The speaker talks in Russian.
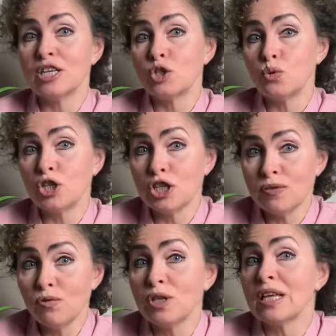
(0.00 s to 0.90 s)

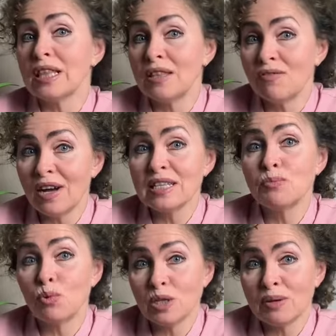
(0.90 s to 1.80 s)
Существует два
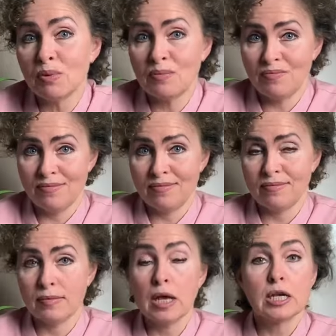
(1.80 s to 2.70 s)
способа.
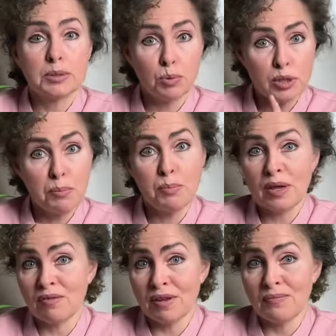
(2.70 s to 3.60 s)
Способ
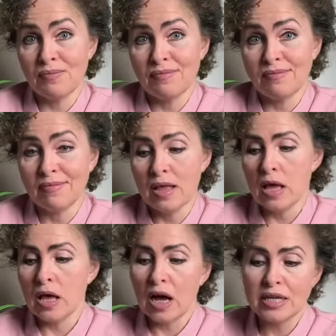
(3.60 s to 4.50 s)
первый.
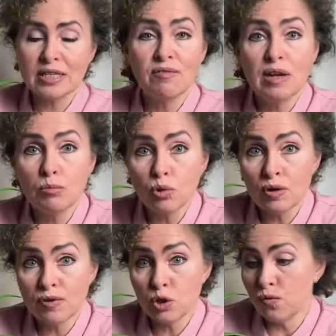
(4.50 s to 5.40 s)
Оставляем
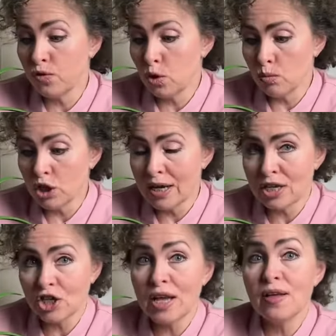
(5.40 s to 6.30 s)
луковицу в том же горшке,